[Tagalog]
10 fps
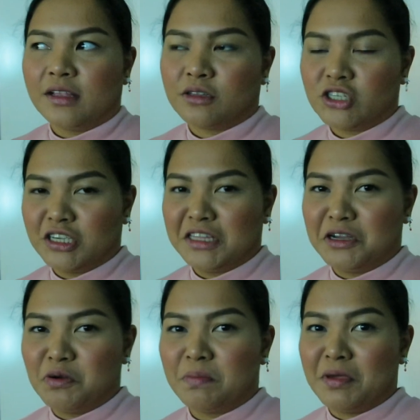tagal ko na siyang
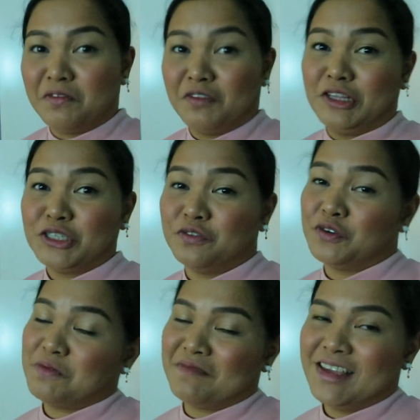ginagawa, pain-free na siya
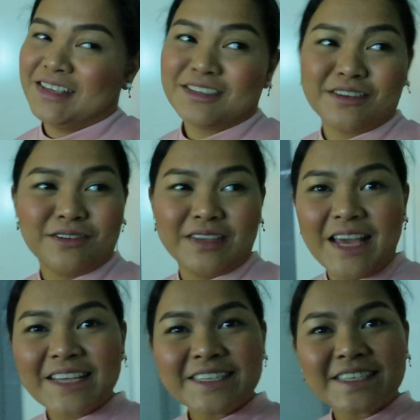for me. So,
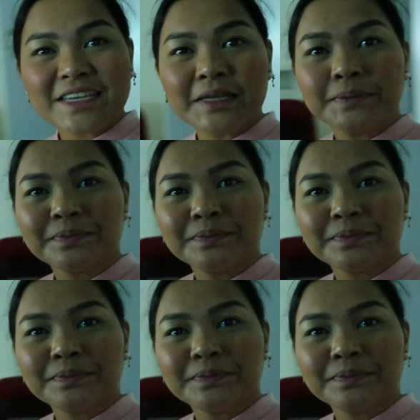yes,